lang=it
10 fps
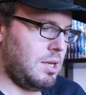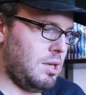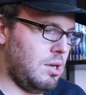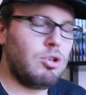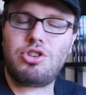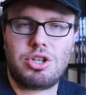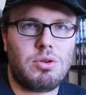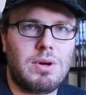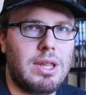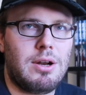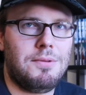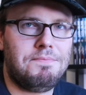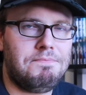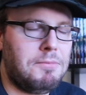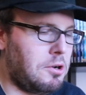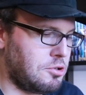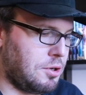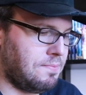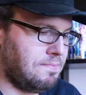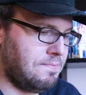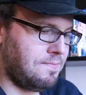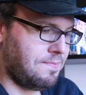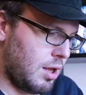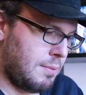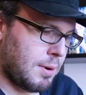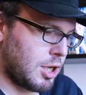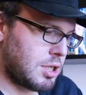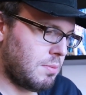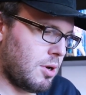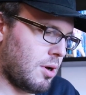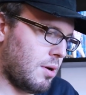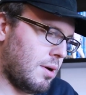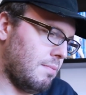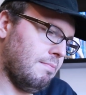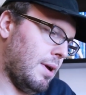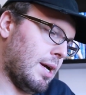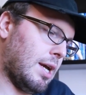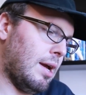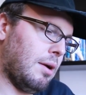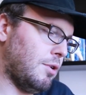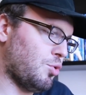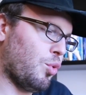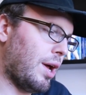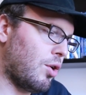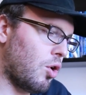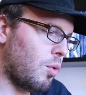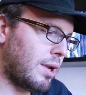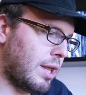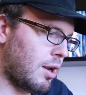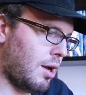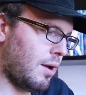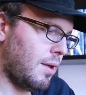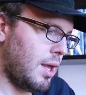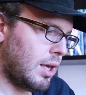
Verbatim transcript: Non so se lo guarderò, non lo so. Il prossimo, eh, anche questo qua non lo guarderò,